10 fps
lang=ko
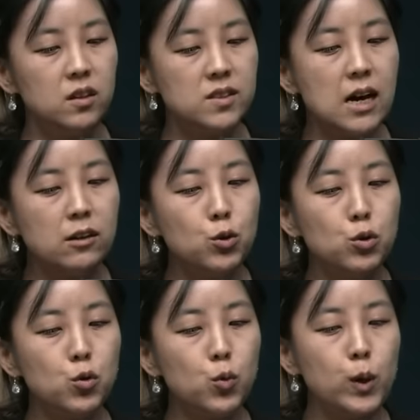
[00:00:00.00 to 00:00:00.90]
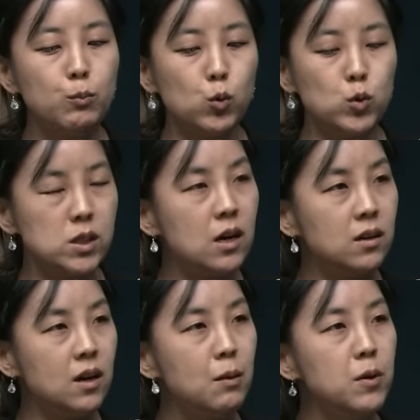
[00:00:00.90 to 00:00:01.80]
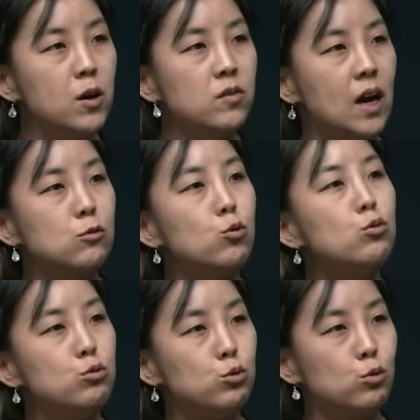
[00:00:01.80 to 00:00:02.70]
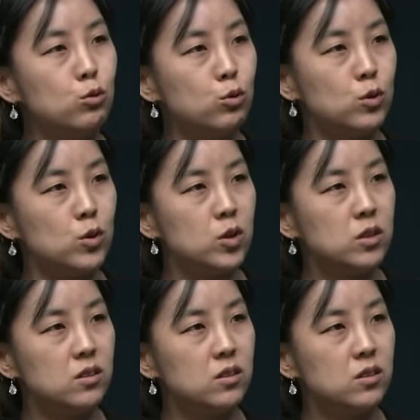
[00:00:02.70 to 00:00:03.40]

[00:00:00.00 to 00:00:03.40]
이 상동교회 목사를 하면 자동으로